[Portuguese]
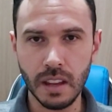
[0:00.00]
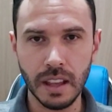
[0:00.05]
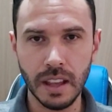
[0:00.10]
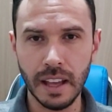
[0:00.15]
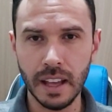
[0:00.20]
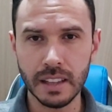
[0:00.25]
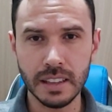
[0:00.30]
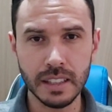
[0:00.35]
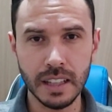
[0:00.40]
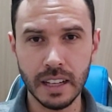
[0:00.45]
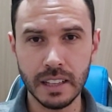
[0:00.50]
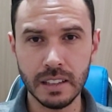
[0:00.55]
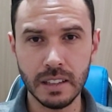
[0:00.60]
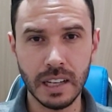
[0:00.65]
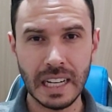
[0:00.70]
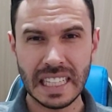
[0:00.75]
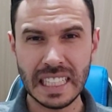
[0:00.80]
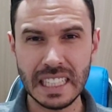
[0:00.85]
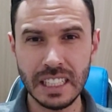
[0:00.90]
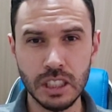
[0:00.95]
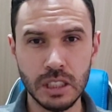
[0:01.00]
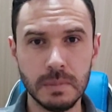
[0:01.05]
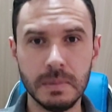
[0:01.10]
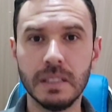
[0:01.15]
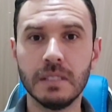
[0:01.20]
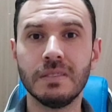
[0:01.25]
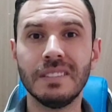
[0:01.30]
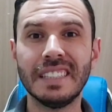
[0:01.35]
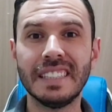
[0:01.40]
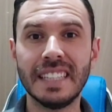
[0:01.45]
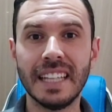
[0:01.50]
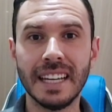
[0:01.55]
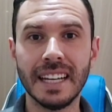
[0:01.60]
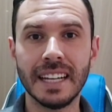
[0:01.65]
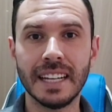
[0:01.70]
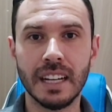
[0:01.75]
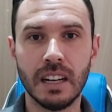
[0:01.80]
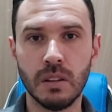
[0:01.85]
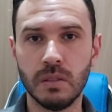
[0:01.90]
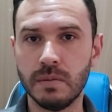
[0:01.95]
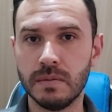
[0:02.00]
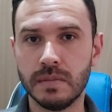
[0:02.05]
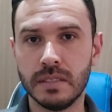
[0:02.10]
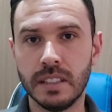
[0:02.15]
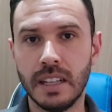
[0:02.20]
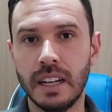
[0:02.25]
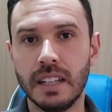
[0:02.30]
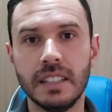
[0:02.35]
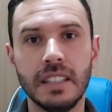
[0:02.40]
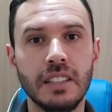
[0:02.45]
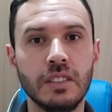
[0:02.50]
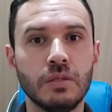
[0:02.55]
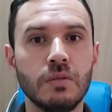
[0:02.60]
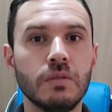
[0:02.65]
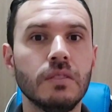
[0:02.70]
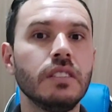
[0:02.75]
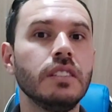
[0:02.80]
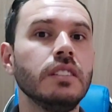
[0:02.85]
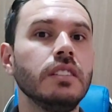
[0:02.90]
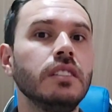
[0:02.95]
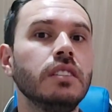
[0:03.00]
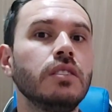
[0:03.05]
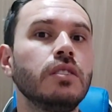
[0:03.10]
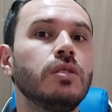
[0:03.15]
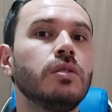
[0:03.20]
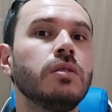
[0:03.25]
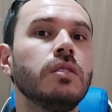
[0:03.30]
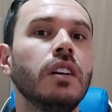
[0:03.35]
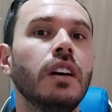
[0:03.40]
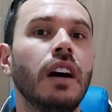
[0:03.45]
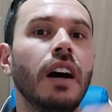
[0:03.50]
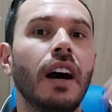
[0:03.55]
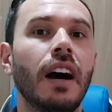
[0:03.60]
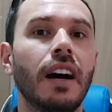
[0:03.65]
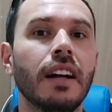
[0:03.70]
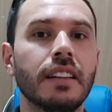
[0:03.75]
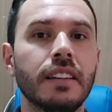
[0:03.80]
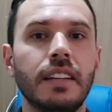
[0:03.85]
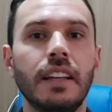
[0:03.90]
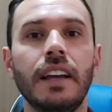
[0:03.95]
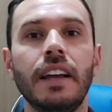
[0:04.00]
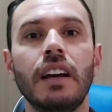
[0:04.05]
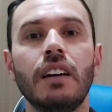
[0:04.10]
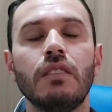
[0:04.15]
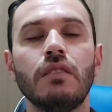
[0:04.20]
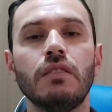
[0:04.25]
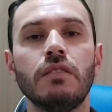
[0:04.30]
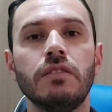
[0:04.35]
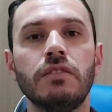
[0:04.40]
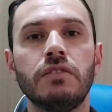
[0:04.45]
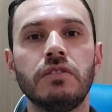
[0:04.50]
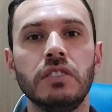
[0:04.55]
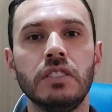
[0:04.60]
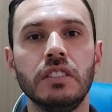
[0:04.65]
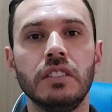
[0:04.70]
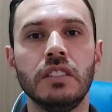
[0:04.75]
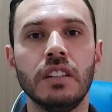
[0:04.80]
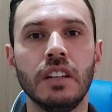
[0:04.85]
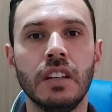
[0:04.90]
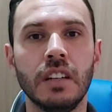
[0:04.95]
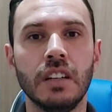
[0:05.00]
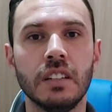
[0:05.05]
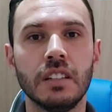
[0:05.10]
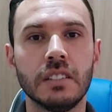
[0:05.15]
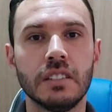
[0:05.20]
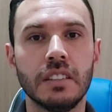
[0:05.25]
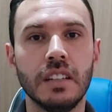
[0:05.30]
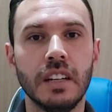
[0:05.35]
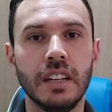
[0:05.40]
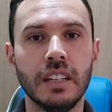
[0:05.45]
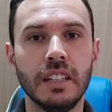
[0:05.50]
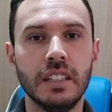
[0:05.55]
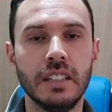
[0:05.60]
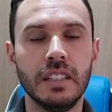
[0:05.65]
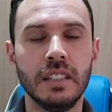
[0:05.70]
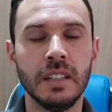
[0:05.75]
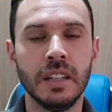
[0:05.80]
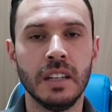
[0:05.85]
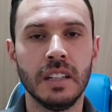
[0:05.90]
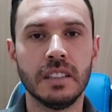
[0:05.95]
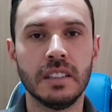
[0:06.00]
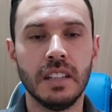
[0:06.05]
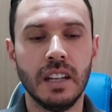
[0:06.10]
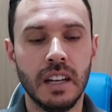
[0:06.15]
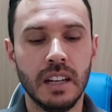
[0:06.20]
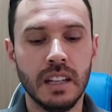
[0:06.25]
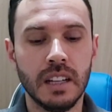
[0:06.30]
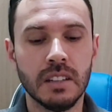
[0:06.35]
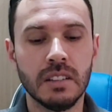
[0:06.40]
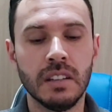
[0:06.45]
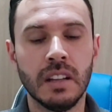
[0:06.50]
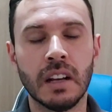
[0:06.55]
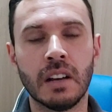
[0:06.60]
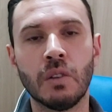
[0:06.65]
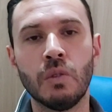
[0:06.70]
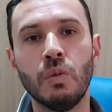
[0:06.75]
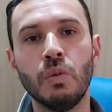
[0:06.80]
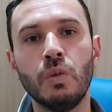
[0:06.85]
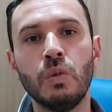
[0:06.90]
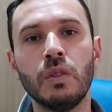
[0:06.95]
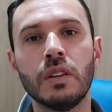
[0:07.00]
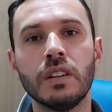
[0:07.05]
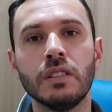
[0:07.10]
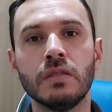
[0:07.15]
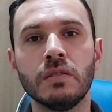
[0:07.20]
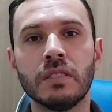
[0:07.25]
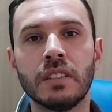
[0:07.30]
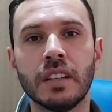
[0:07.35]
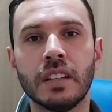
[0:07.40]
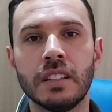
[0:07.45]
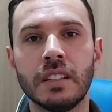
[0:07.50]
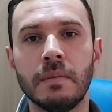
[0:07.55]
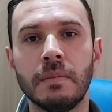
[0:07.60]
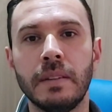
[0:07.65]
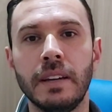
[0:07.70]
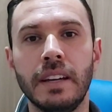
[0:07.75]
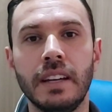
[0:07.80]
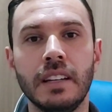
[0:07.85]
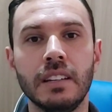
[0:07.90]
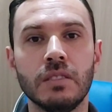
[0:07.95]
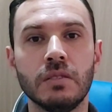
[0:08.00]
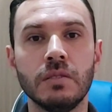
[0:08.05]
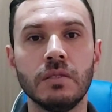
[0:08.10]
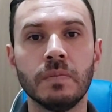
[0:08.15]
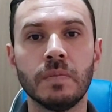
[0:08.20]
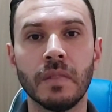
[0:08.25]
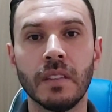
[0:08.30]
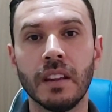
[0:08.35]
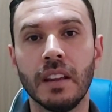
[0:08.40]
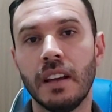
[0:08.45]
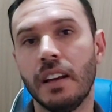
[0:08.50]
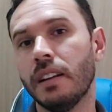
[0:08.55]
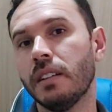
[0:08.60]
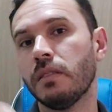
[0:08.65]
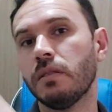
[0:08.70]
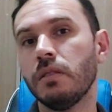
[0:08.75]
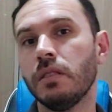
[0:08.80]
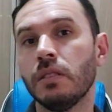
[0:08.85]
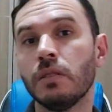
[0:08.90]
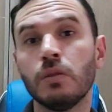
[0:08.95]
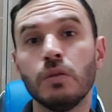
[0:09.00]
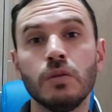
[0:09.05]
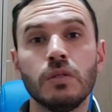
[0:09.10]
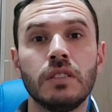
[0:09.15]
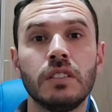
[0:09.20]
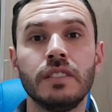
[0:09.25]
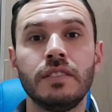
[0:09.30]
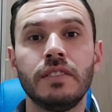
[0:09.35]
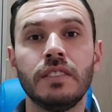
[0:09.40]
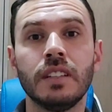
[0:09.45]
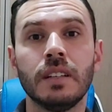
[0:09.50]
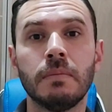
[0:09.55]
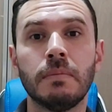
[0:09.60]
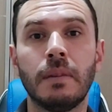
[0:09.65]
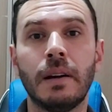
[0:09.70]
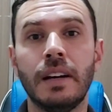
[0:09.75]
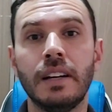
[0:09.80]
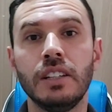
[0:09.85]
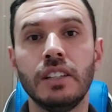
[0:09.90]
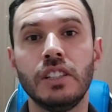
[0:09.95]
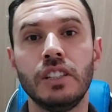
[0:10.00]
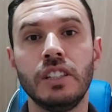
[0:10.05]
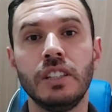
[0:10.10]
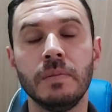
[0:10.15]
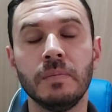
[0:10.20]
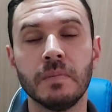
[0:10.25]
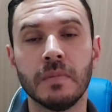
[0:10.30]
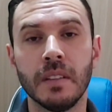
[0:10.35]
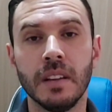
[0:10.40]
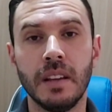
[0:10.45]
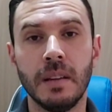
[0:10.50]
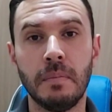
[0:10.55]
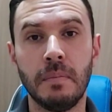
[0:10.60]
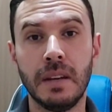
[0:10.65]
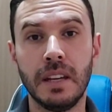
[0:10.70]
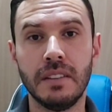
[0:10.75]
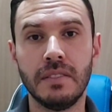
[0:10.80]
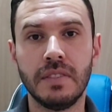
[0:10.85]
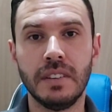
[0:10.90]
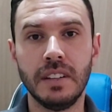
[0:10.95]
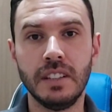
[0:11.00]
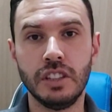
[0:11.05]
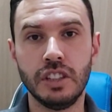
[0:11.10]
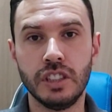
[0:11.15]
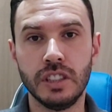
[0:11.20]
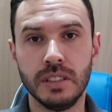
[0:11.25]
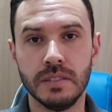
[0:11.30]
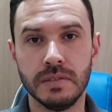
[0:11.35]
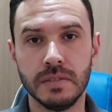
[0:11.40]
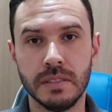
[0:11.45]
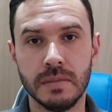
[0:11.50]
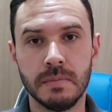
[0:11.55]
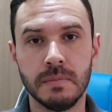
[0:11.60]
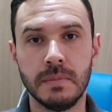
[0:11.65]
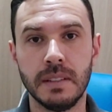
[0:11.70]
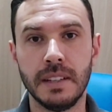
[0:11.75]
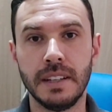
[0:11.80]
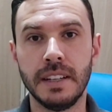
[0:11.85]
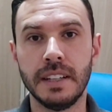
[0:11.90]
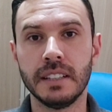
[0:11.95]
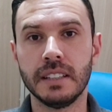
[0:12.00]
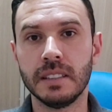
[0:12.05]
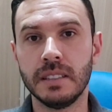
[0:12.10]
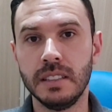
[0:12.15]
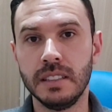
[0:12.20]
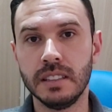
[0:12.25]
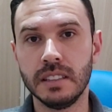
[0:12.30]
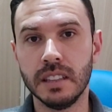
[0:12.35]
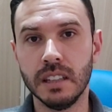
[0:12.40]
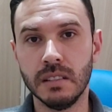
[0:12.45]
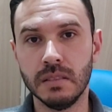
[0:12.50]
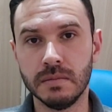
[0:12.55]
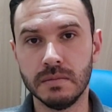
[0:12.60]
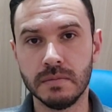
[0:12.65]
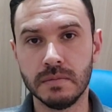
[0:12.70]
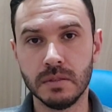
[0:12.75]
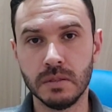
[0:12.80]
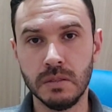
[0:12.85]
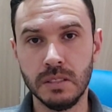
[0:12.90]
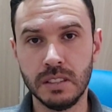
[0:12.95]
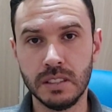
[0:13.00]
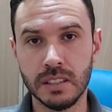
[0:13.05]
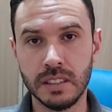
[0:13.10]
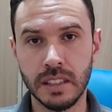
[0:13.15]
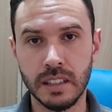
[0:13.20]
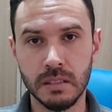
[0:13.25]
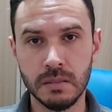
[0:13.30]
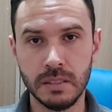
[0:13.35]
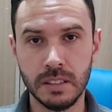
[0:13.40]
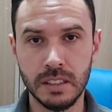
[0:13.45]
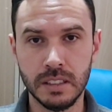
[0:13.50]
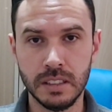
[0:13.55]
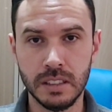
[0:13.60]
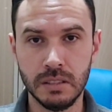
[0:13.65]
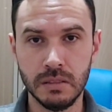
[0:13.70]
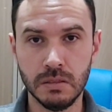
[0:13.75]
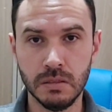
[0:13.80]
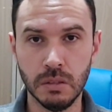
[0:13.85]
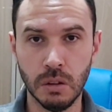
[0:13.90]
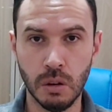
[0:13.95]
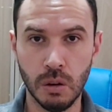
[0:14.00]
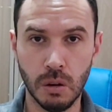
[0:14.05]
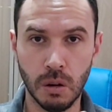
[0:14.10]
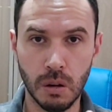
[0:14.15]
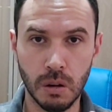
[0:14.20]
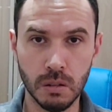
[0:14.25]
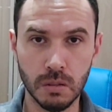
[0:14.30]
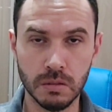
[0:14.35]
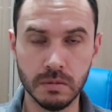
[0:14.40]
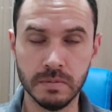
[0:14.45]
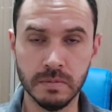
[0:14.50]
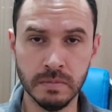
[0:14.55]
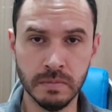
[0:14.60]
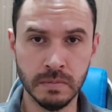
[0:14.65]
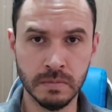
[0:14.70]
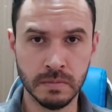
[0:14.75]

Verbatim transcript: é, é atendimento integral, tá? Desde o início até o fim daí da, da cura, do tratamento, inclusive na parte preventiva, beleza? Então, o Estado aí tem um rol